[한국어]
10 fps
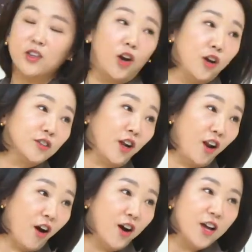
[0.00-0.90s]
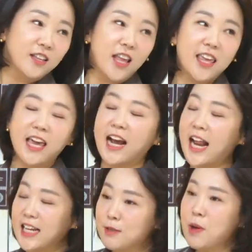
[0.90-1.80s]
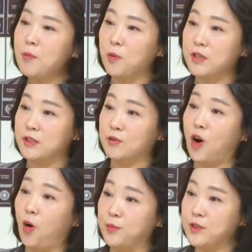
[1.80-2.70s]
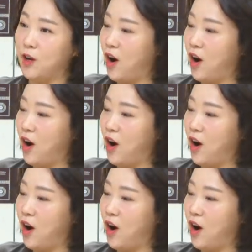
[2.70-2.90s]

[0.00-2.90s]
덜렁덜렁. 맞아요. 네, 이게 깔끔해 보일 수가 없죠.